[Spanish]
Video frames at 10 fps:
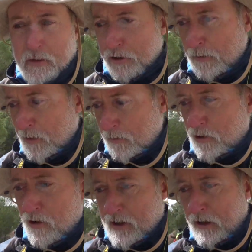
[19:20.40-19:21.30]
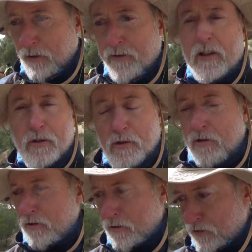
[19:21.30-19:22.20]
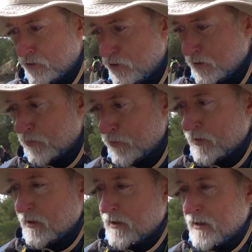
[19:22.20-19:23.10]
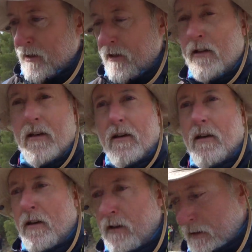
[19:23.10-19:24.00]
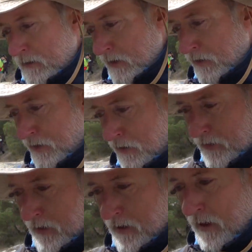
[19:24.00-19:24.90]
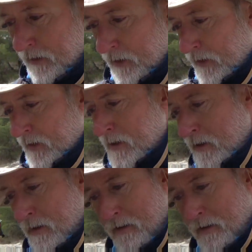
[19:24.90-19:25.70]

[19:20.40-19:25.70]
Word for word: esto provocó que la luz del sol no pudiera incidir en la Tierra,